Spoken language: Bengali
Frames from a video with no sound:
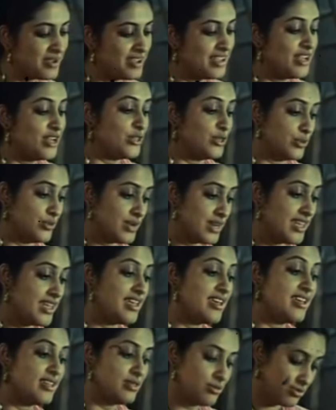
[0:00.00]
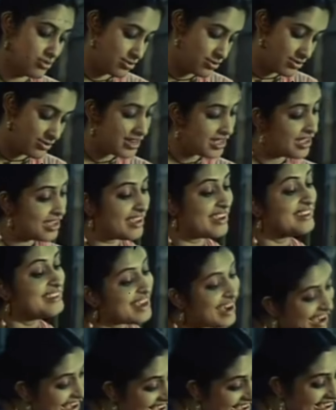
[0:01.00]
এ ছবিতে পাকিস্তানি
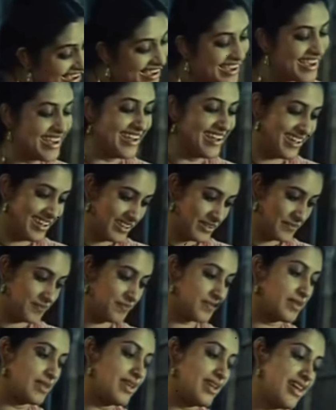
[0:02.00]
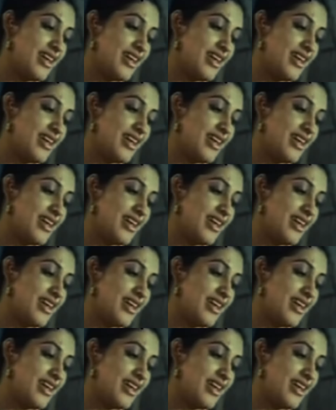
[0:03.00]
সেনাদের আক্রমণ থেকে